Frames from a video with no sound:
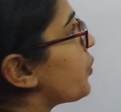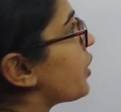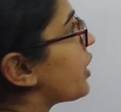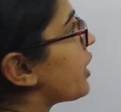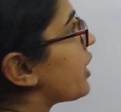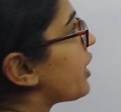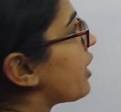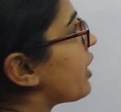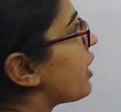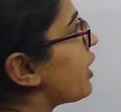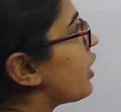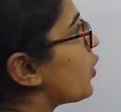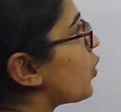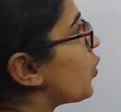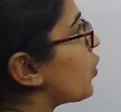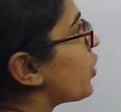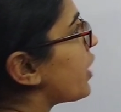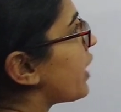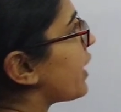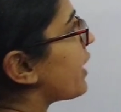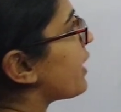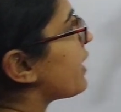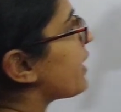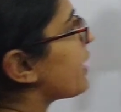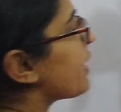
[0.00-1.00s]
पूरे क्या है नॉन
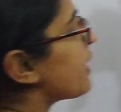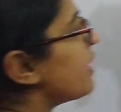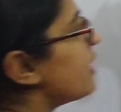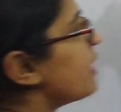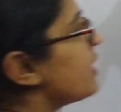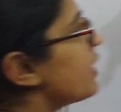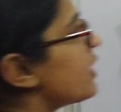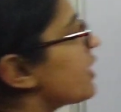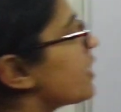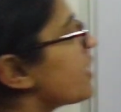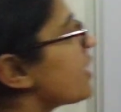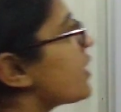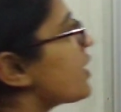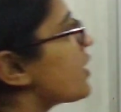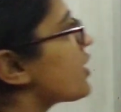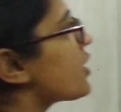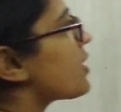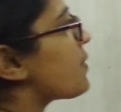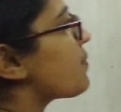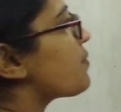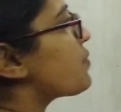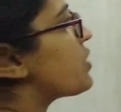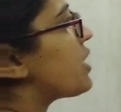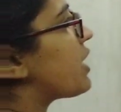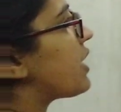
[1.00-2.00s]
टेक्निकल
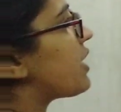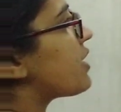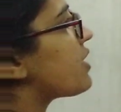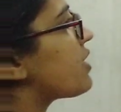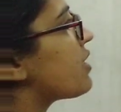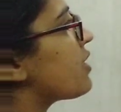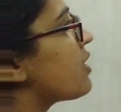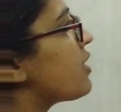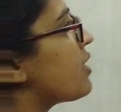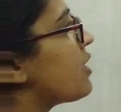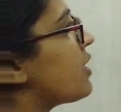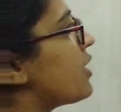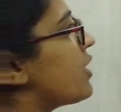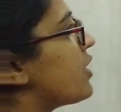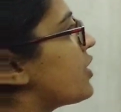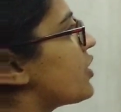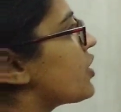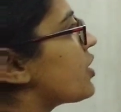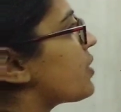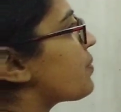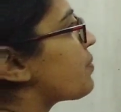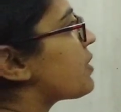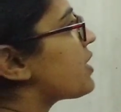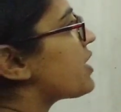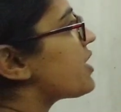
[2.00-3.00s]
सब्जेक्ट
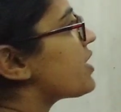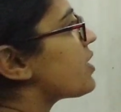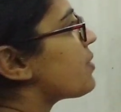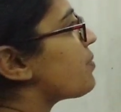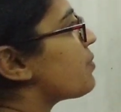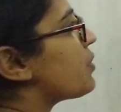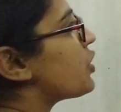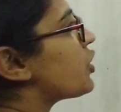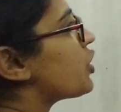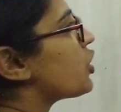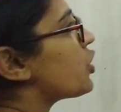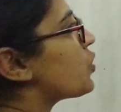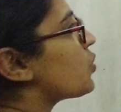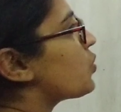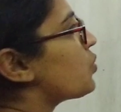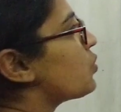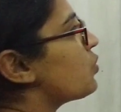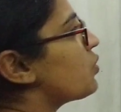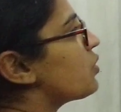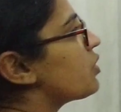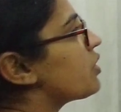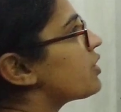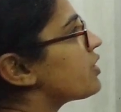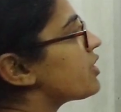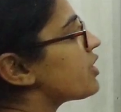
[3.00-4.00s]
जबकि सीबीटी टू
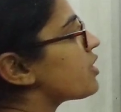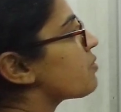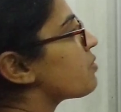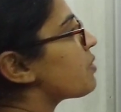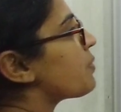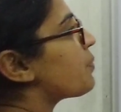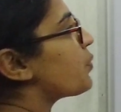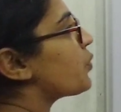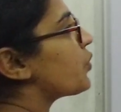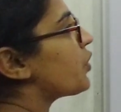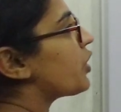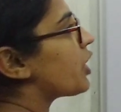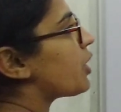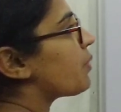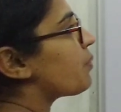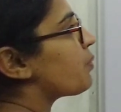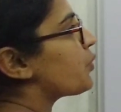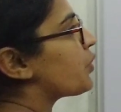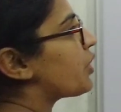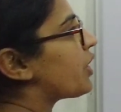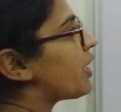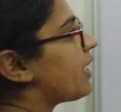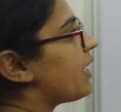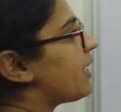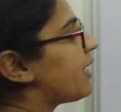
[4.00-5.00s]
जिसमें पूरे के
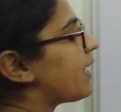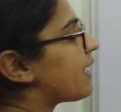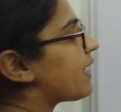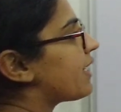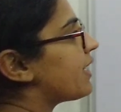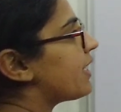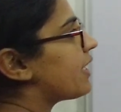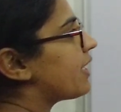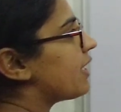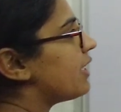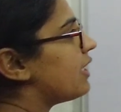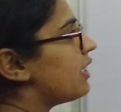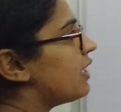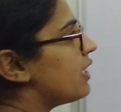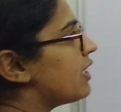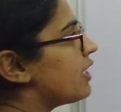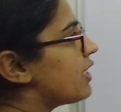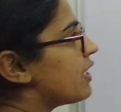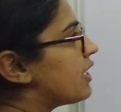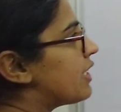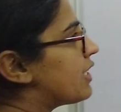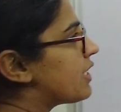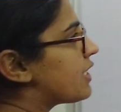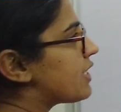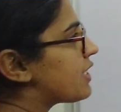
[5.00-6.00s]
पूरे हैं टेक्निकल
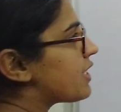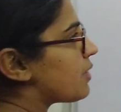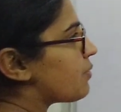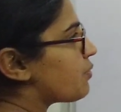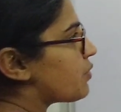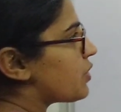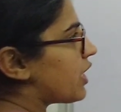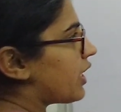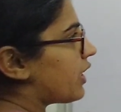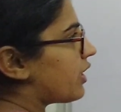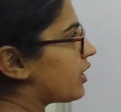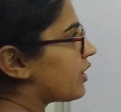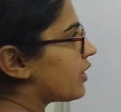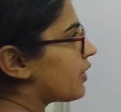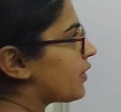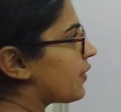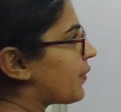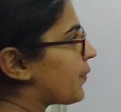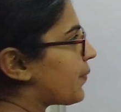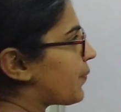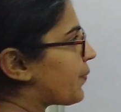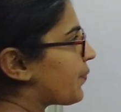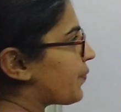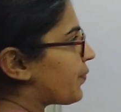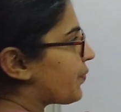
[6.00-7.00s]
सब्जेक्ट
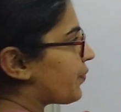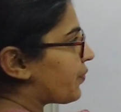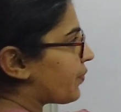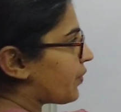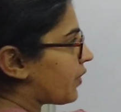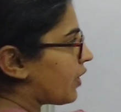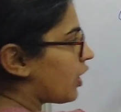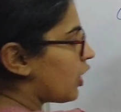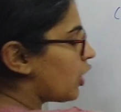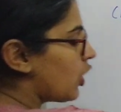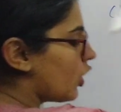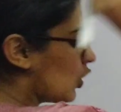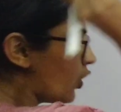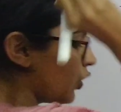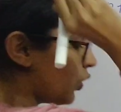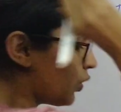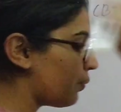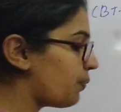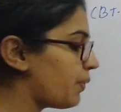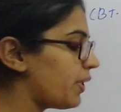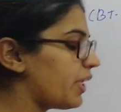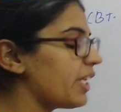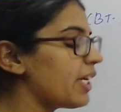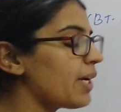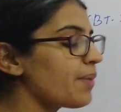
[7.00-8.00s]
तो
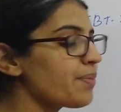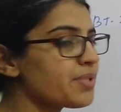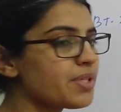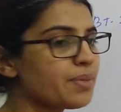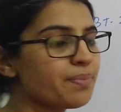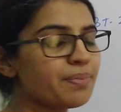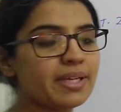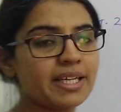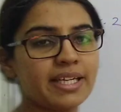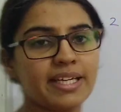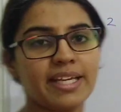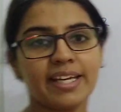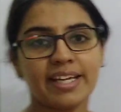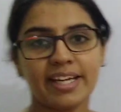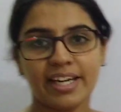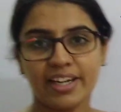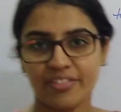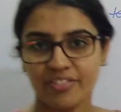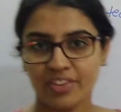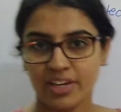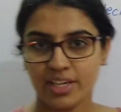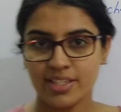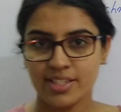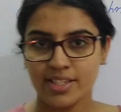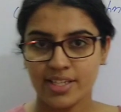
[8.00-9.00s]
मेरी आप सबके लिए एक
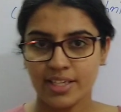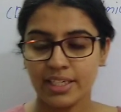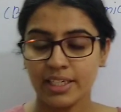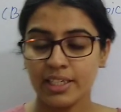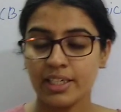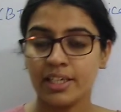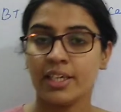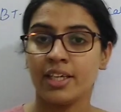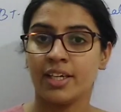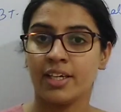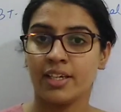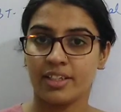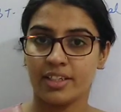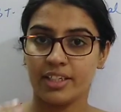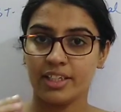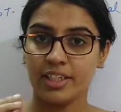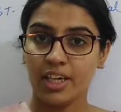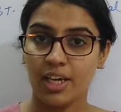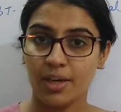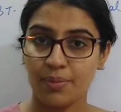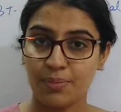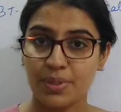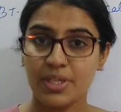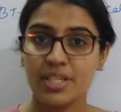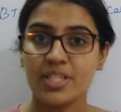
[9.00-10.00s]
एडवाइस है कि
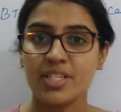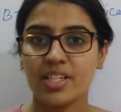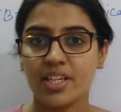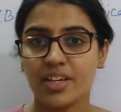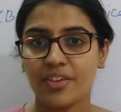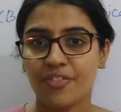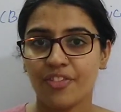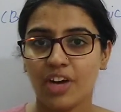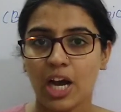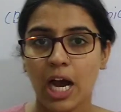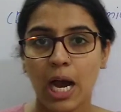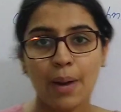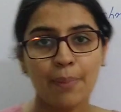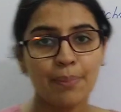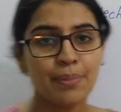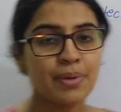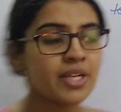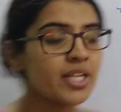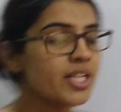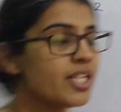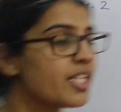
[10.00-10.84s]
अभी सिर्फ आप